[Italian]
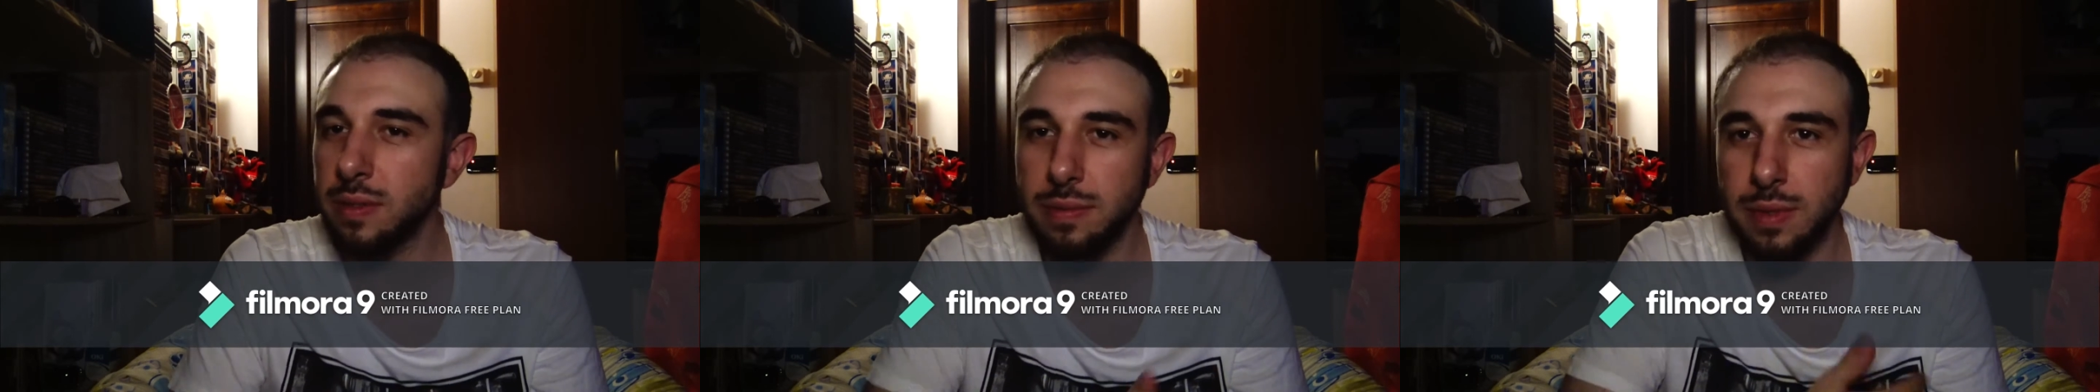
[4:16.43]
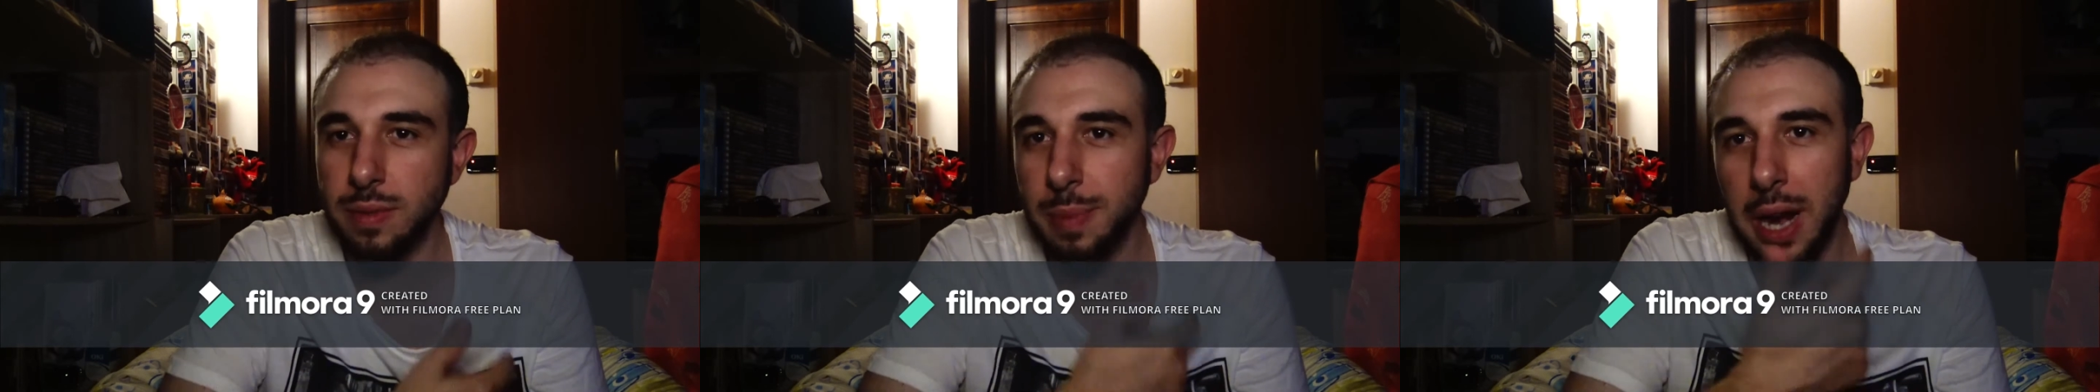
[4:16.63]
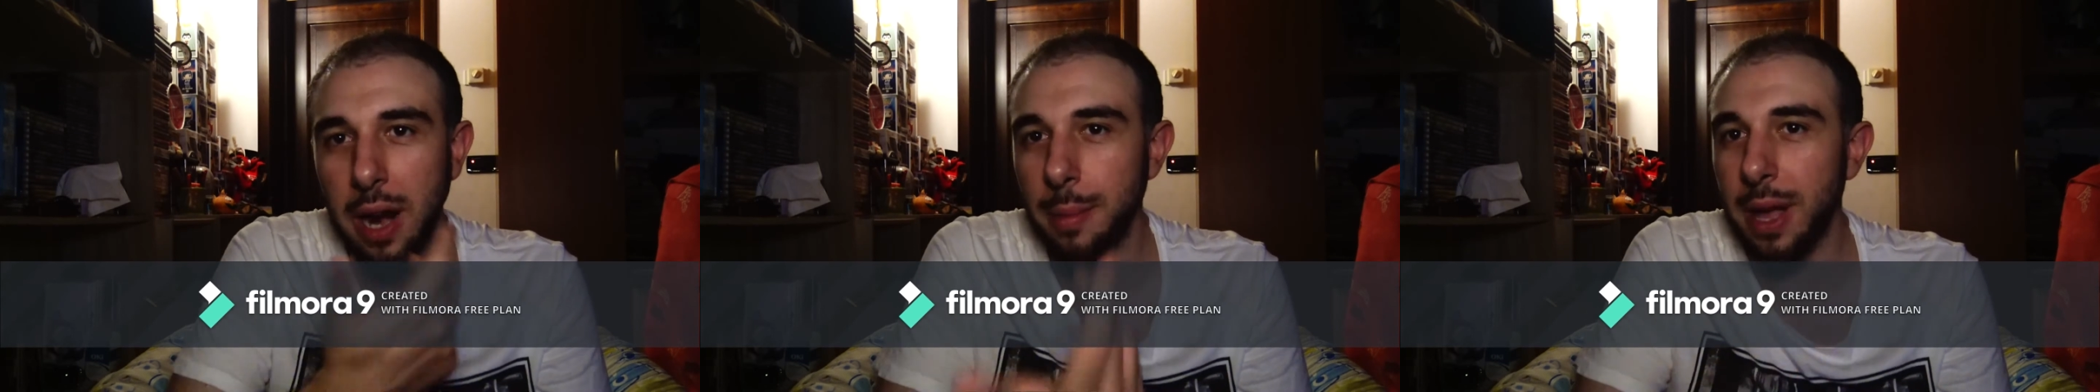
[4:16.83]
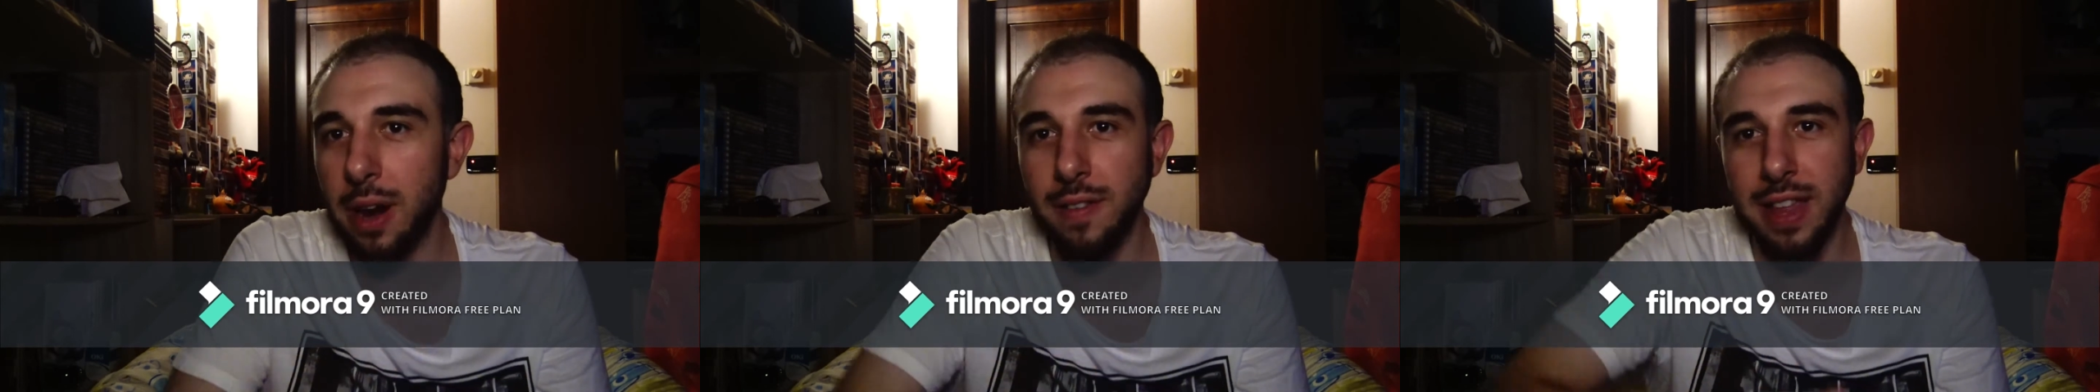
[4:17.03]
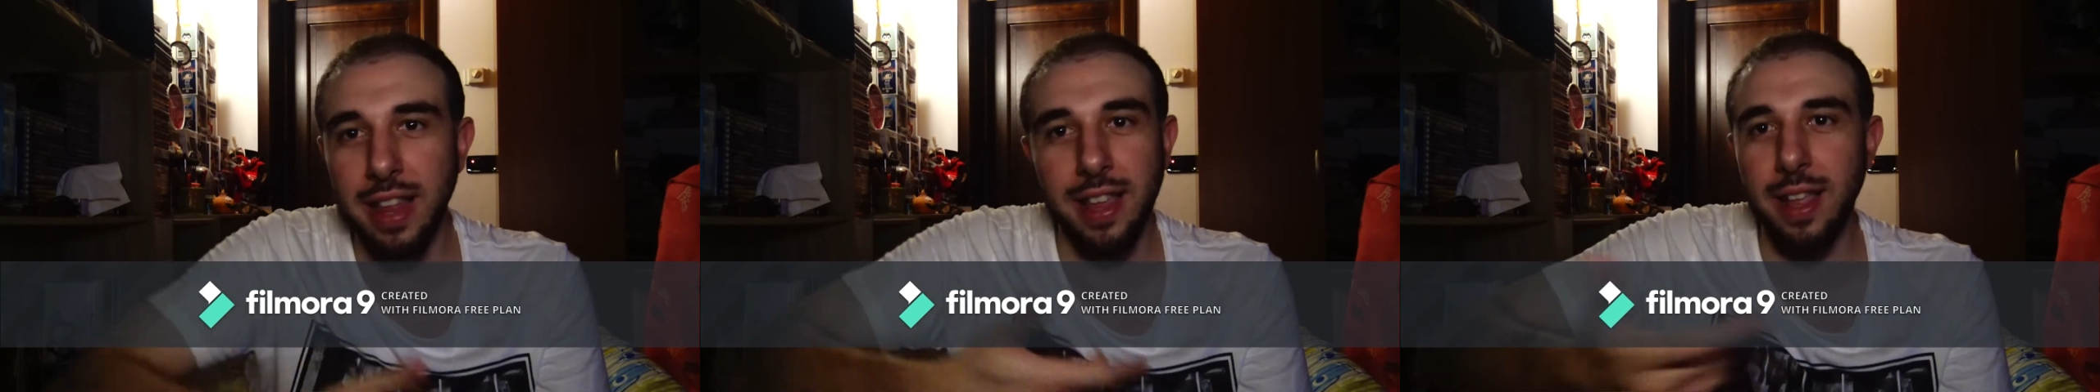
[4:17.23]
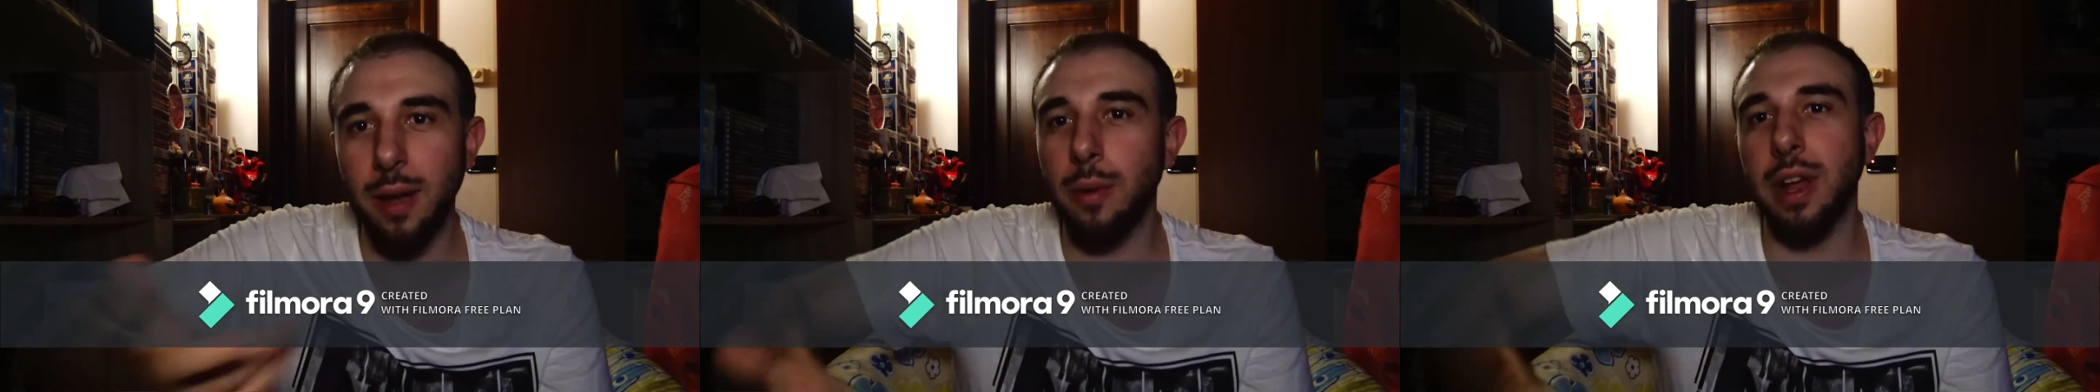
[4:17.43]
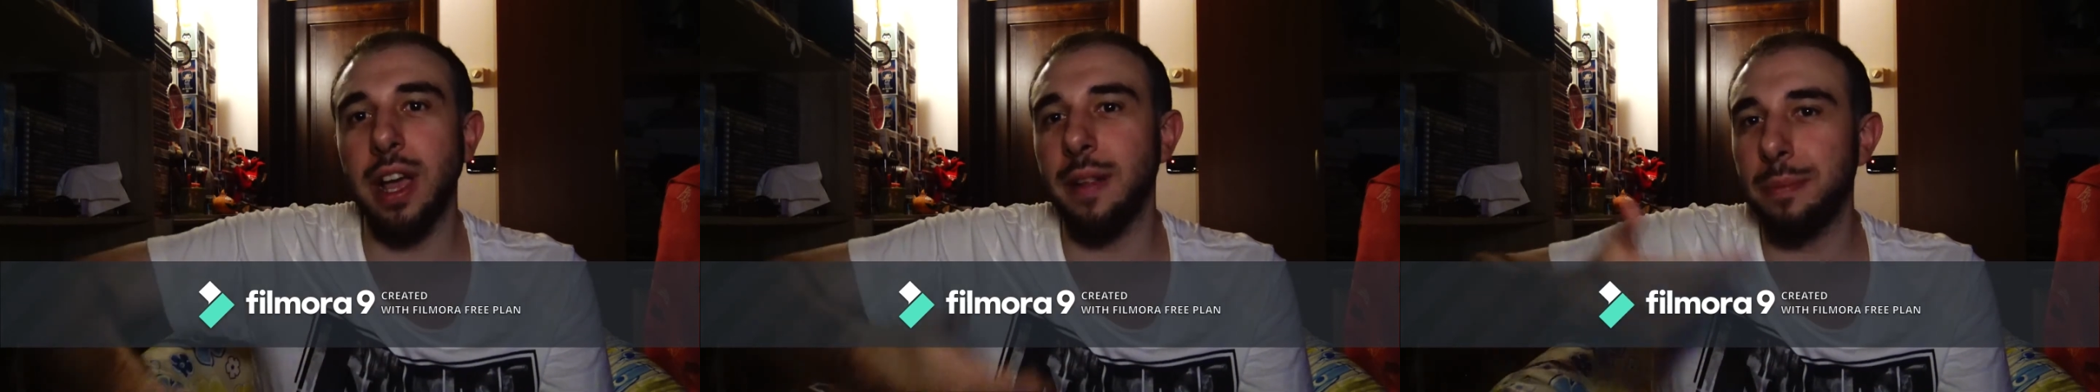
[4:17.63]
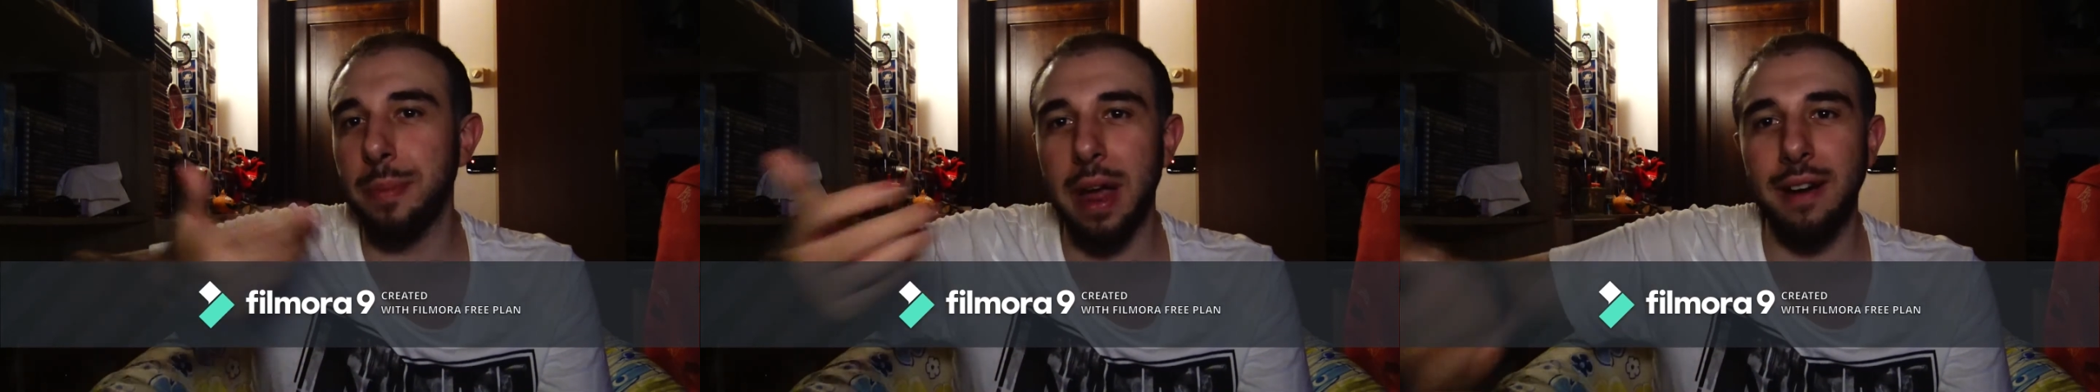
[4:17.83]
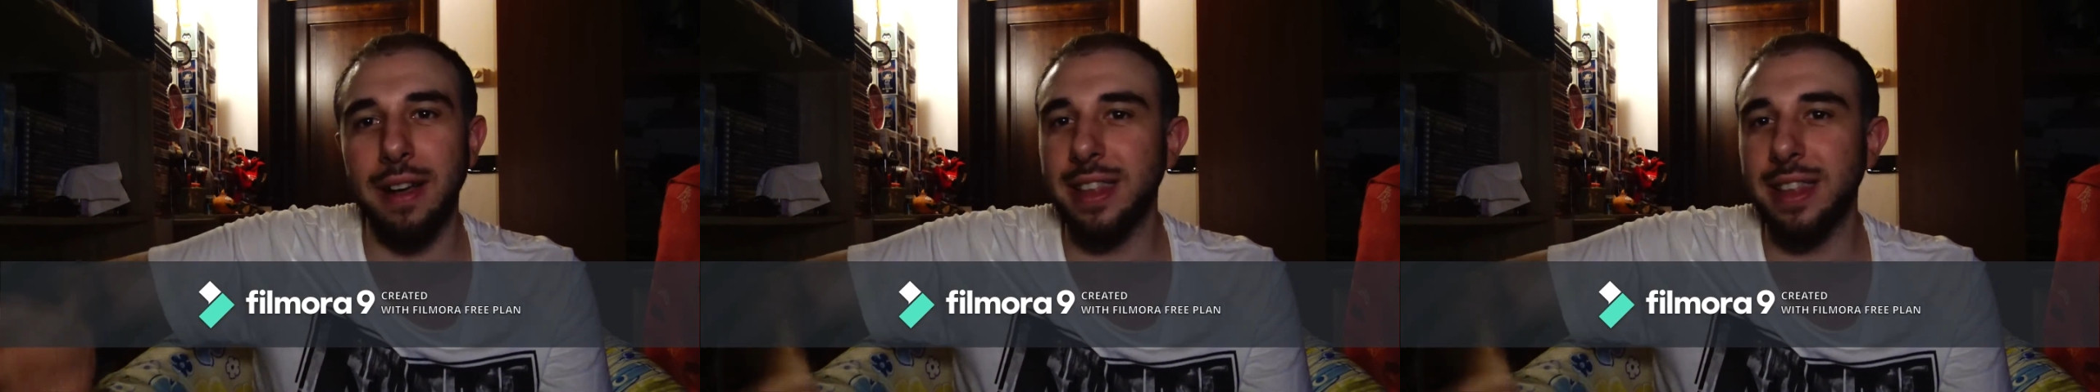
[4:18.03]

Mm, piano piano vedete come che piano